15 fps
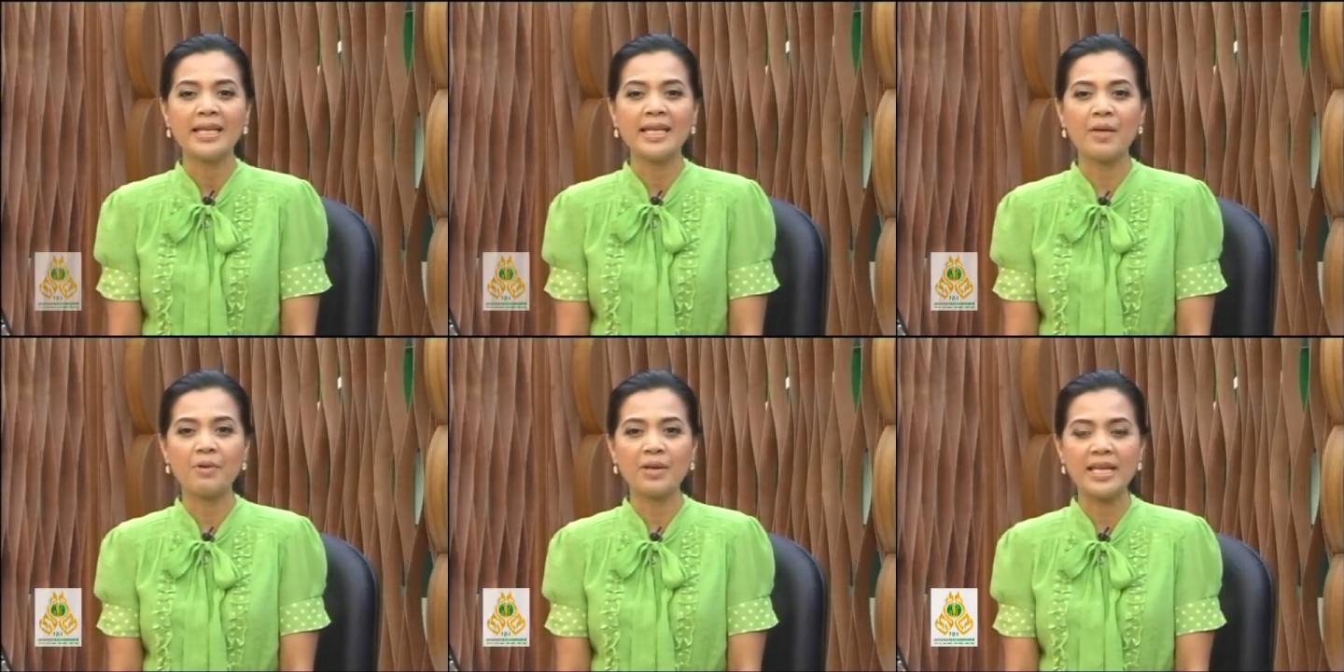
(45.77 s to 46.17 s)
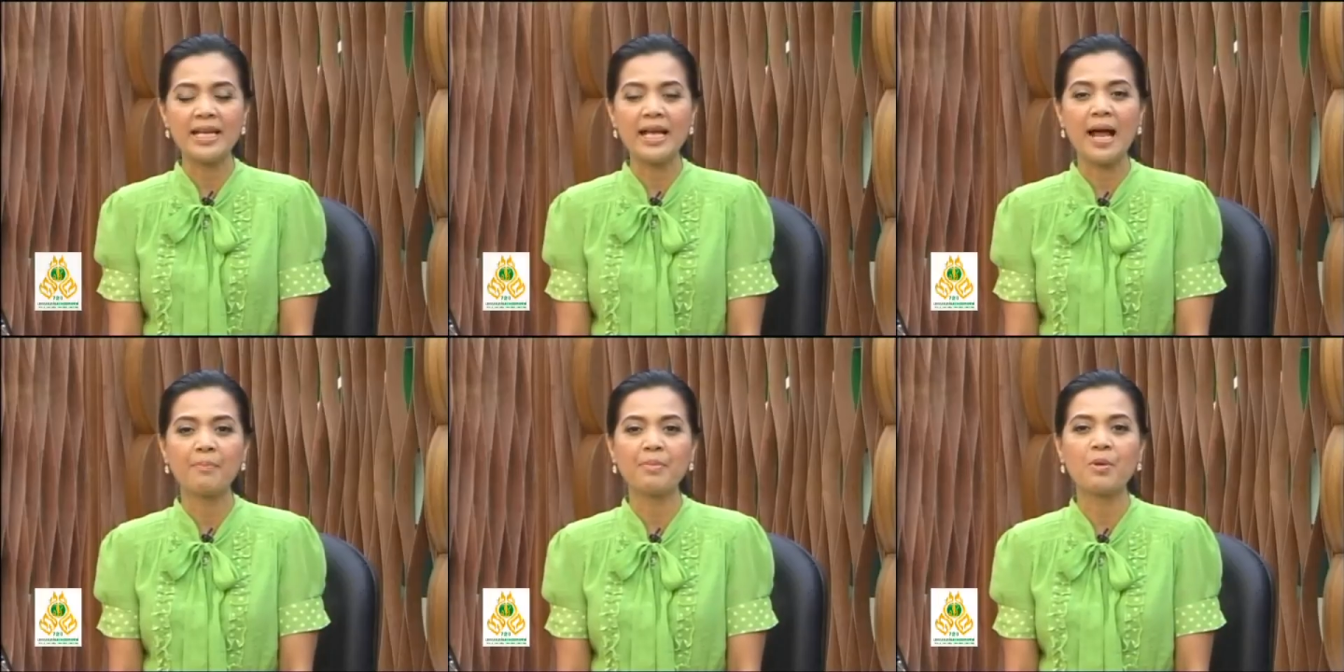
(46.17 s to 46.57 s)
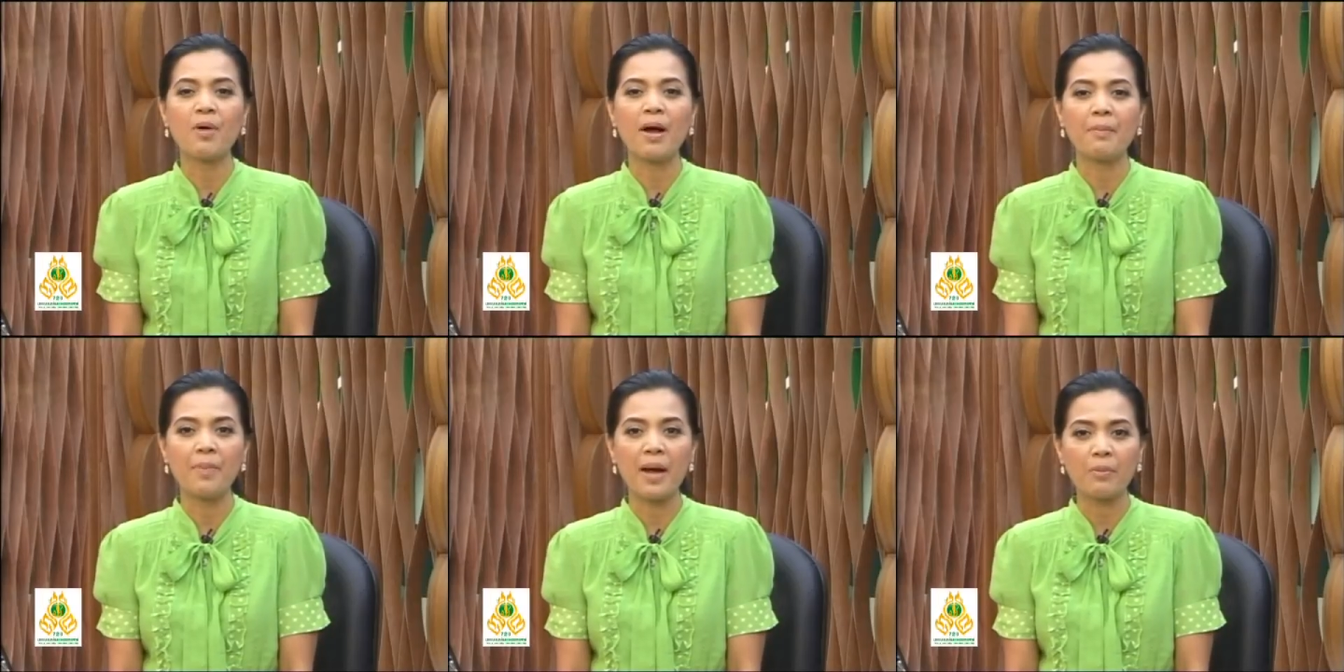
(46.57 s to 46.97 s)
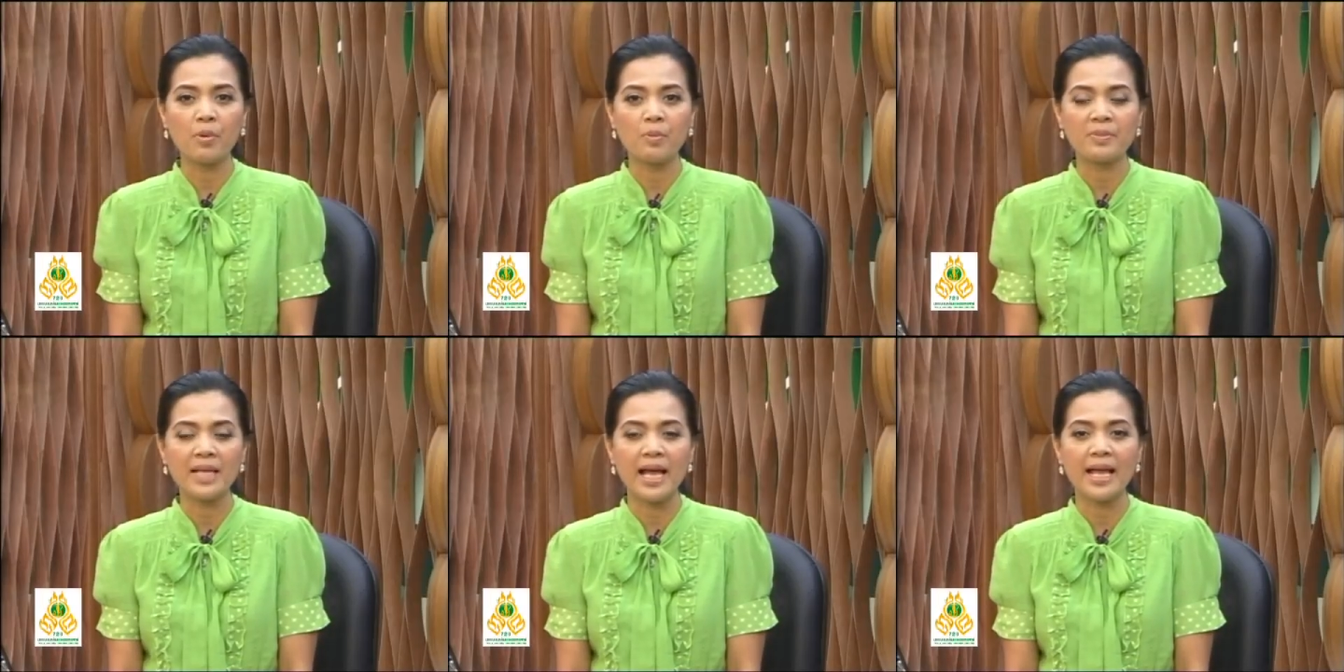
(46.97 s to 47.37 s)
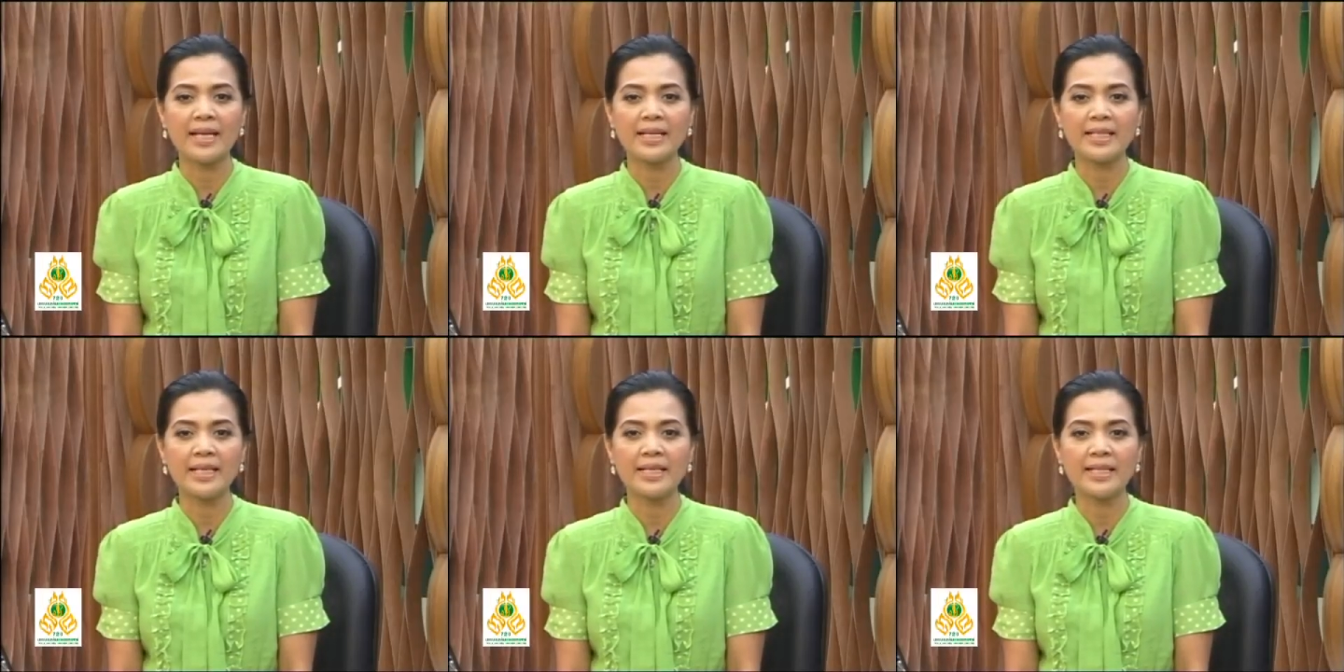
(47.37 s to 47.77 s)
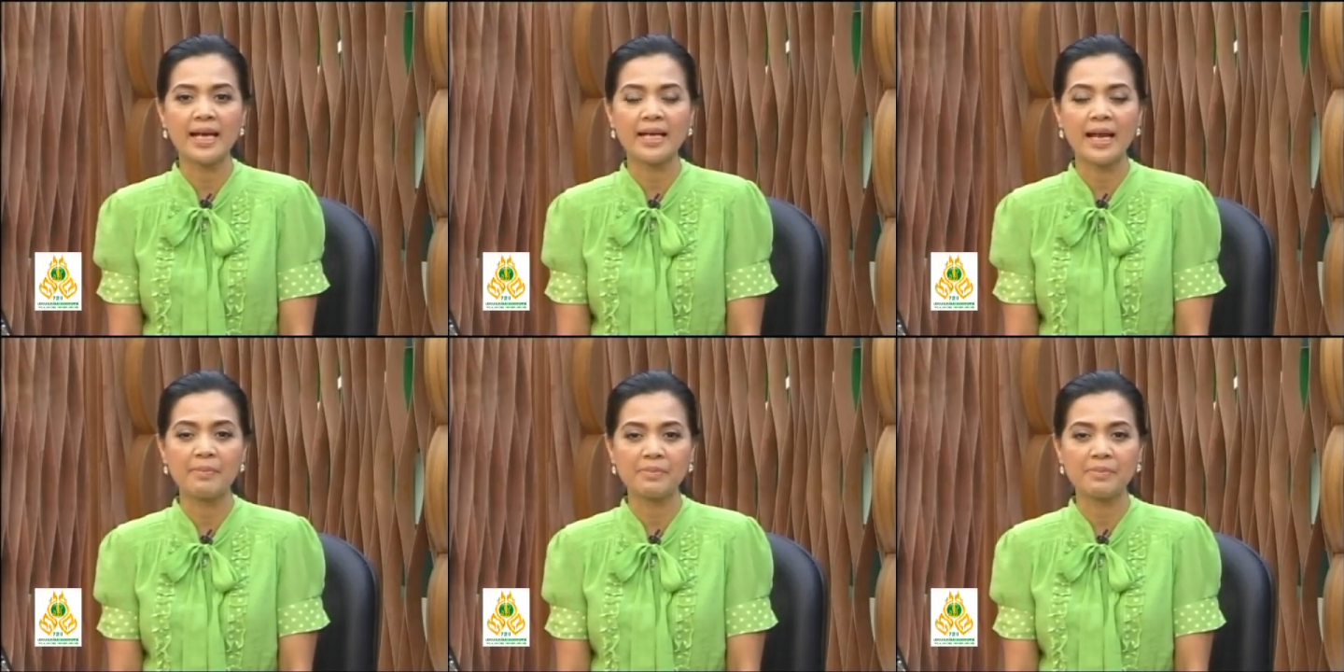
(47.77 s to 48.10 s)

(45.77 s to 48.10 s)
ในวันนี้ค่ะมีความภาคภูมิใจที่จะ